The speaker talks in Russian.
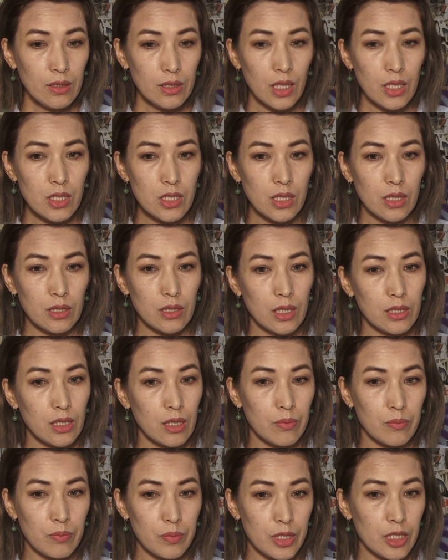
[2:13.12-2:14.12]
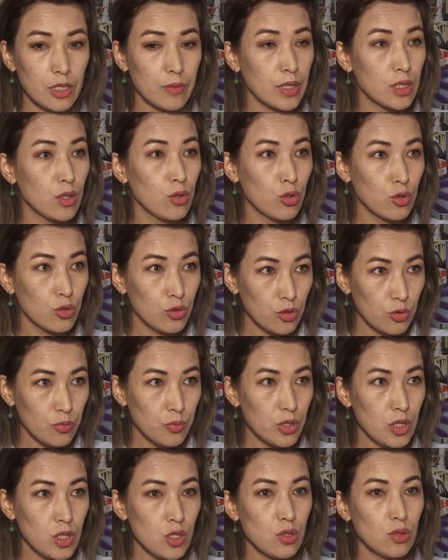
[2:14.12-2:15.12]
Также надо принимать легкую
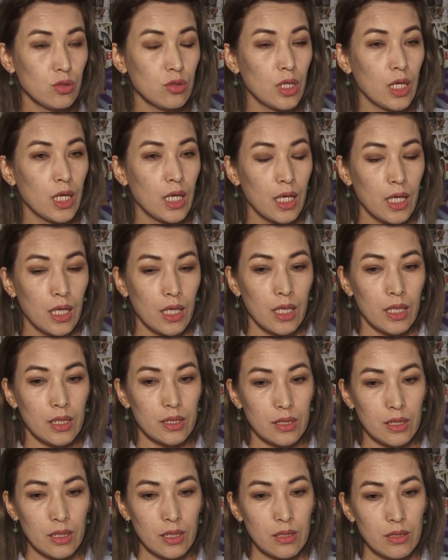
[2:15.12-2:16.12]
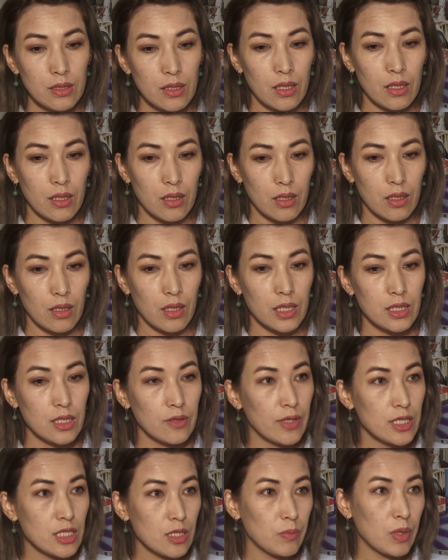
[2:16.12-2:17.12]
пищу и а,
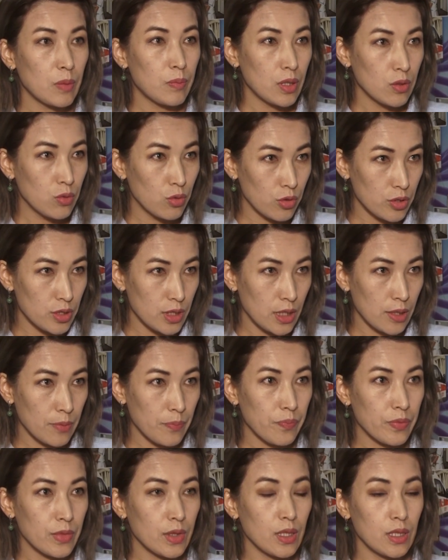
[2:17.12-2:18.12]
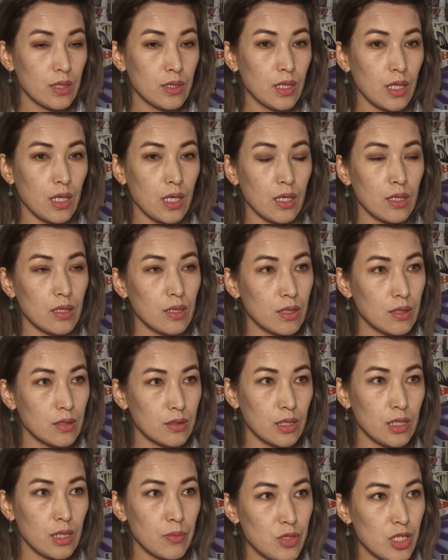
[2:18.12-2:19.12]
одеваться по погоде. Это
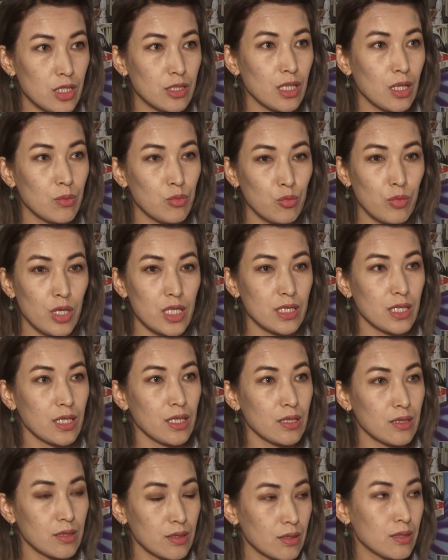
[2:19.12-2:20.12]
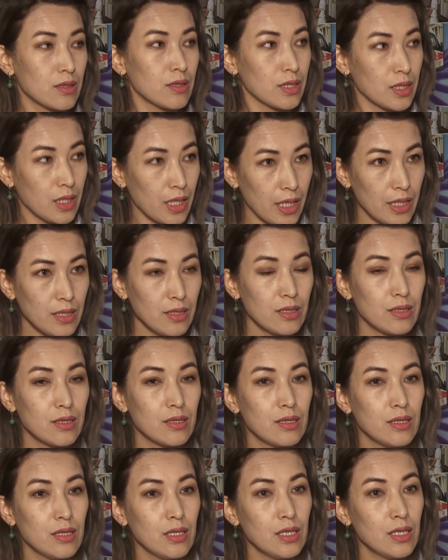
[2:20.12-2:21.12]
хлопчатая бумажная ткань
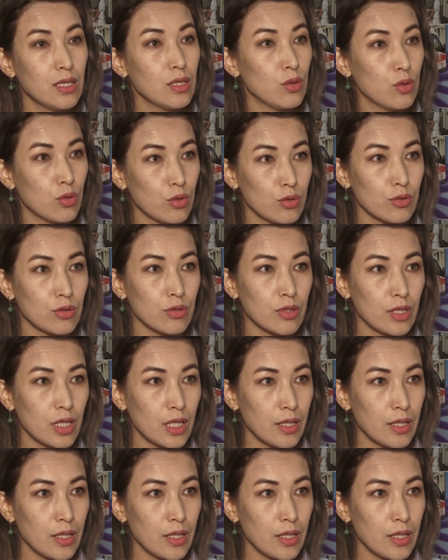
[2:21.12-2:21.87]
или лен.